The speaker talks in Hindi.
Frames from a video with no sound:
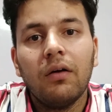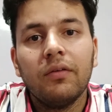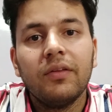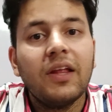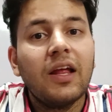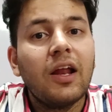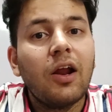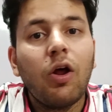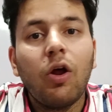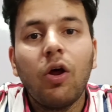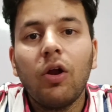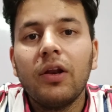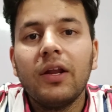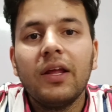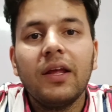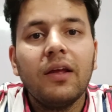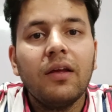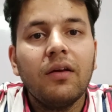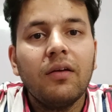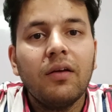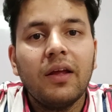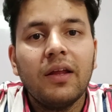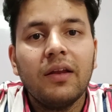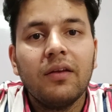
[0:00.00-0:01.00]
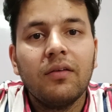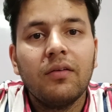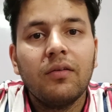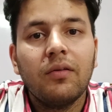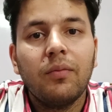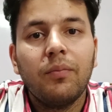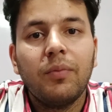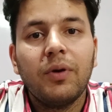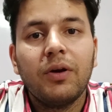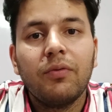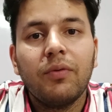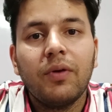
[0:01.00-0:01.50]
देर आर ओनली इन
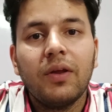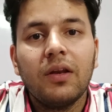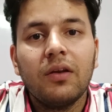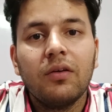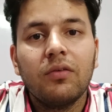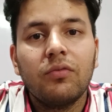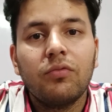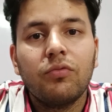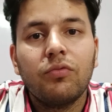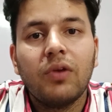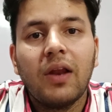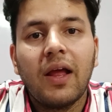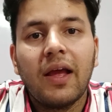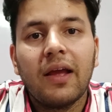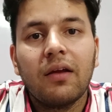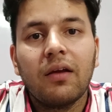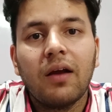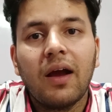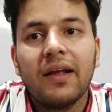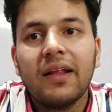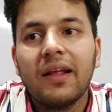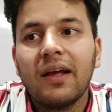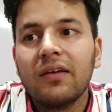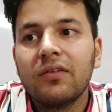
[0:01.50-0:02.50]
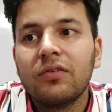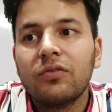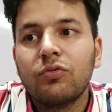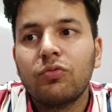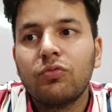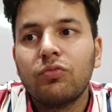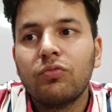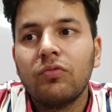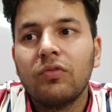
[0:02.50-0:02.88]
बिटवीन लाइक आई गेस